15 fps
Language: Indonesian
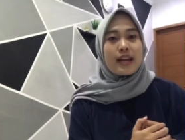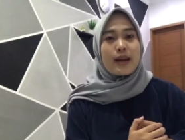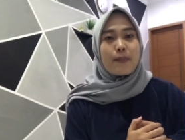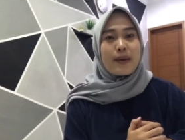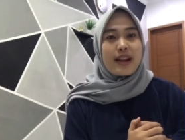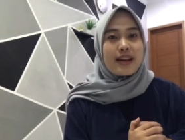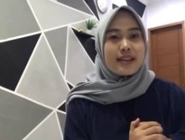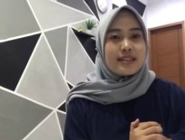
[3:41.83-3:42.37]

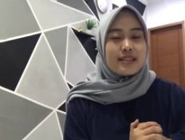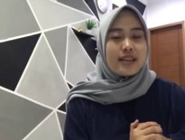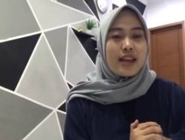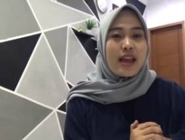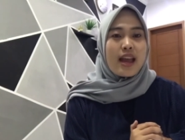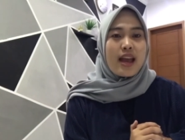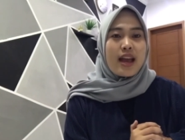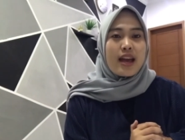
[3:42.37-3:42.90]
apa lagi sih
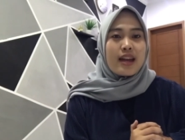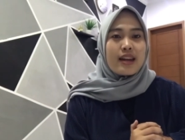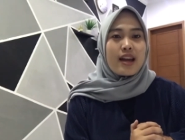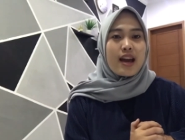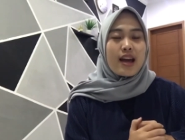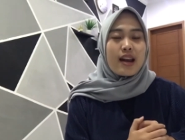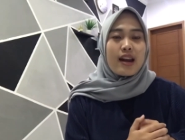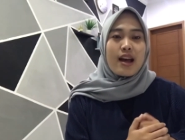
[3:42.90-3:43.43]

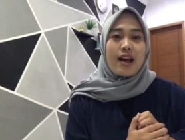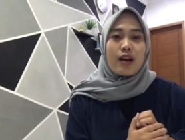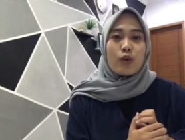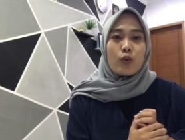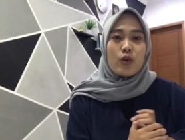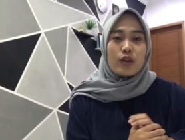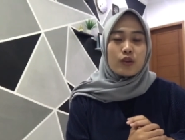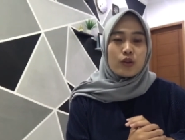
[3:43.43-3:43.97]
nah karena
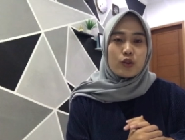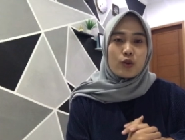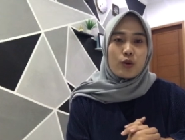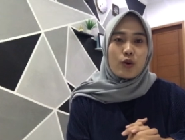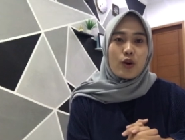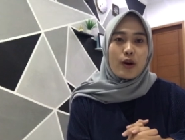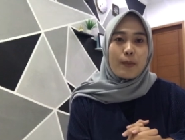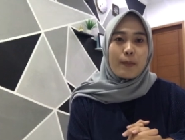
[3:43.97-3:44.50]
aku waktu itu
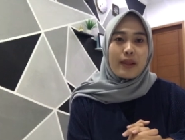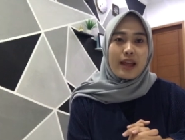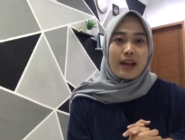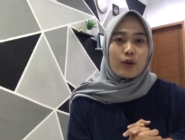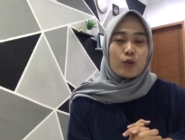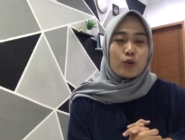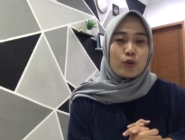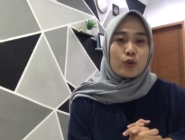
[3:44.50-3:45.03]

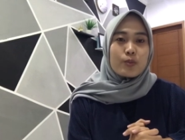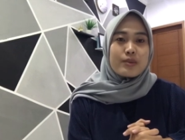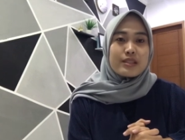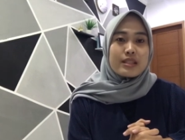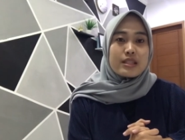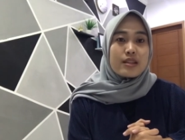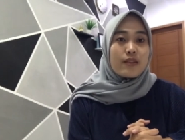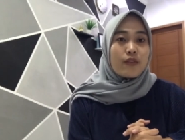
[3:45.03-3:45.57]
apply untuk
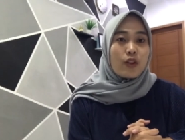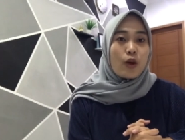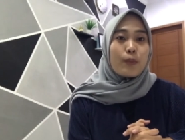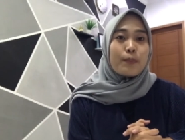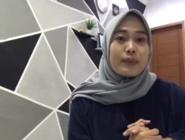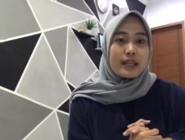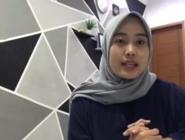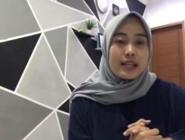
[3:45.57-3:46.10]
business
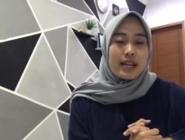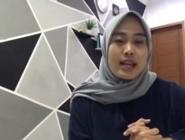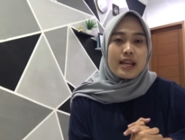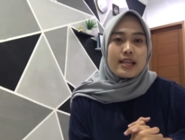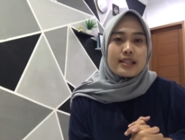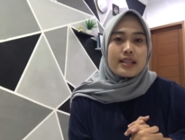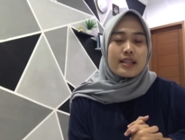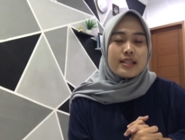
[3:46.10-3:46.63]
development
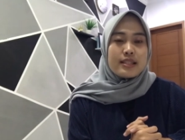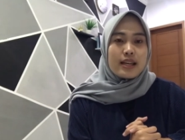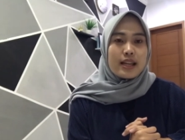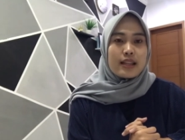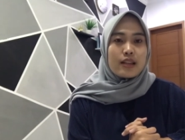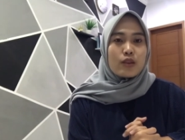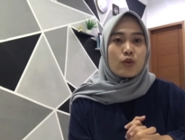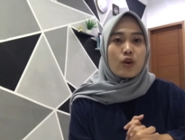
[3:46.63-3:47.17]
jadi
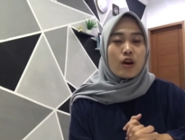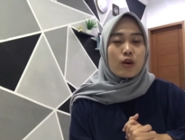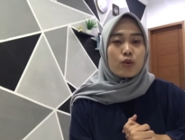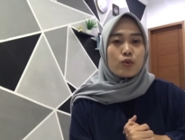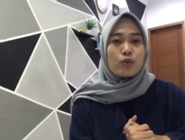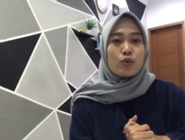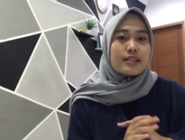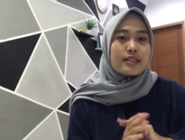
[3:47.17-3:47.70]
saat itu
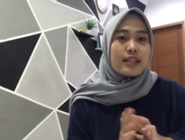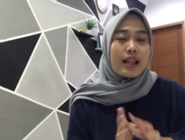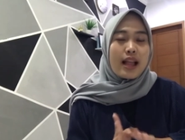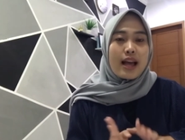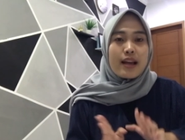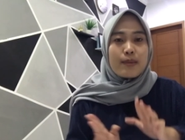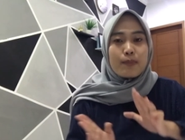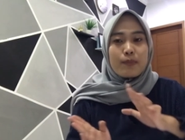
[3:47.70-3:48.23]
aku
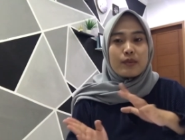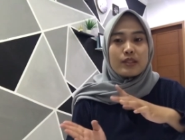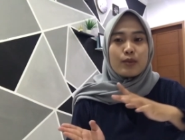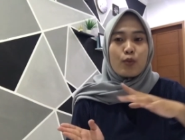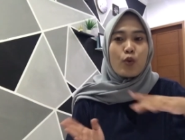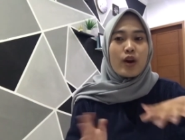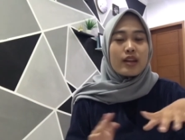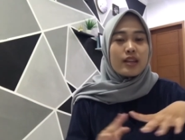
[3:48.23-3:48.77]
telah
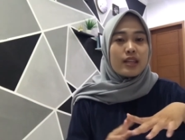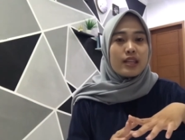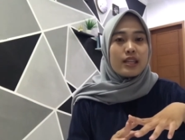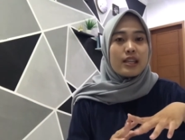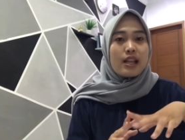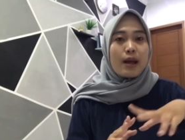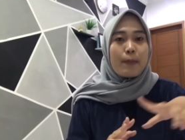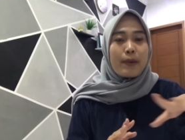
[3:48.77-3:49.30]
semuanya
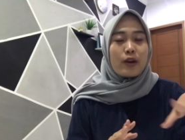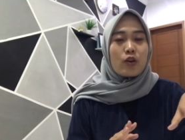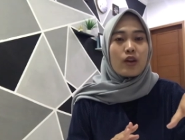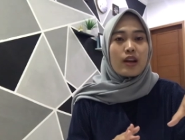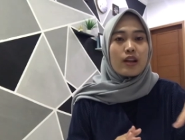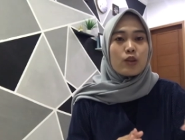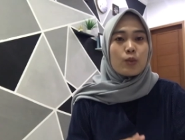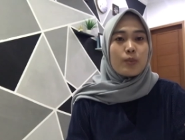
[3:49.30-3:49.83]
nih 8
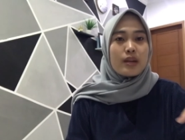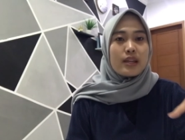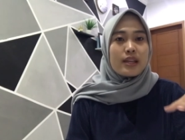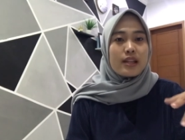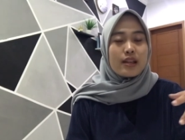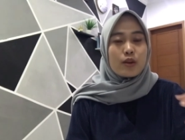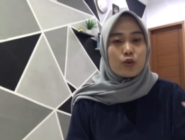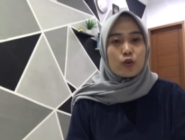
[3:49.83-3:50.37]
orang itu
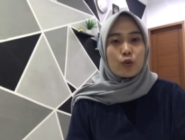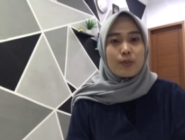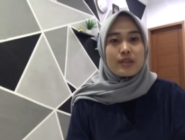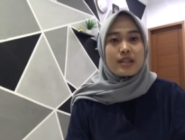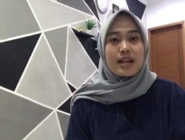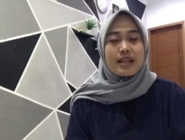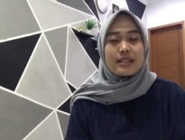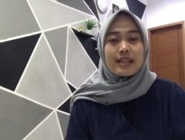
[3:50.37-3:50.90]
bergilir untuk
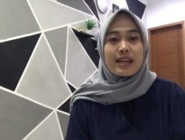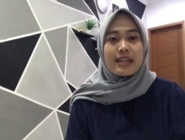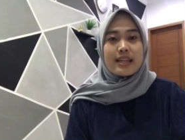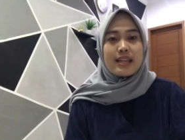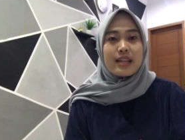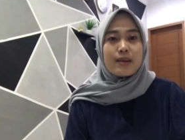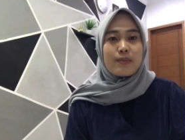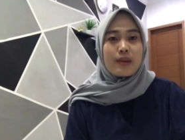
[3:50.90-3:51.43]
menjelaskan
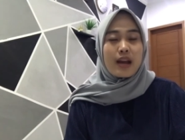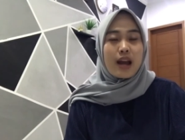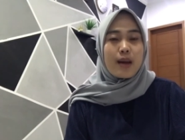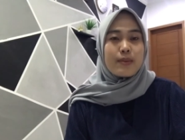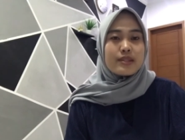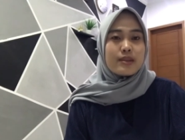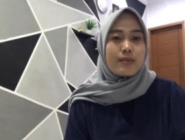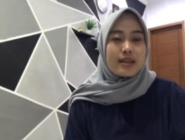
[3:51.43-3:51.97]
diri mereka
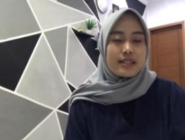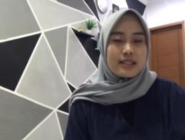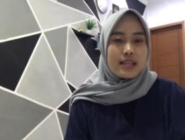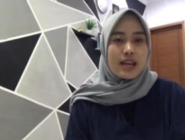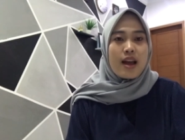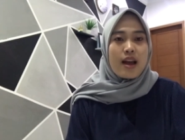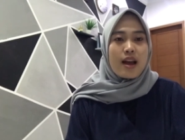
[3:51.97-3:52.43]
masing-masing